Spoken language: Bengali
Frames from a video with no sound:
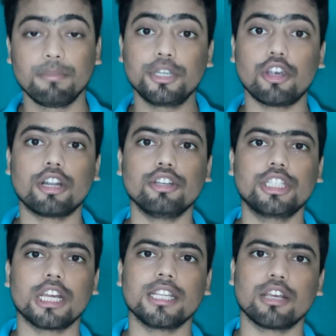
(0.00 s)
বিষয়টা
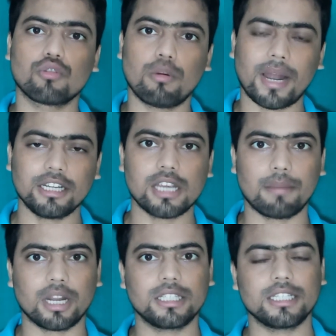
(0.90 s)
হচ্ছে যে রোমান
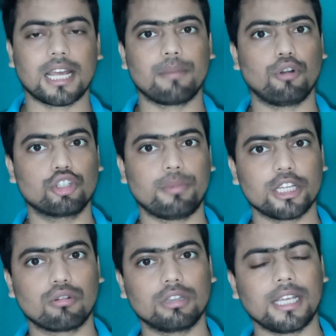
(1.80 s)
সাম্রাজ্যে যারা
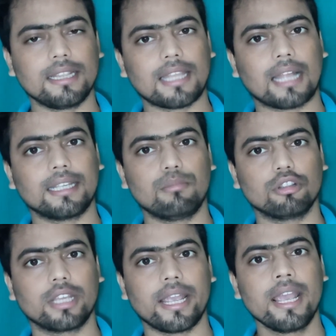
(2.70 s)
বসবাস করতেন তাদের
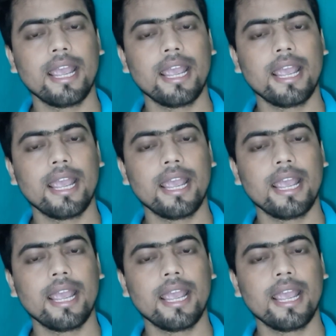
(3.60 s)
মধ্যে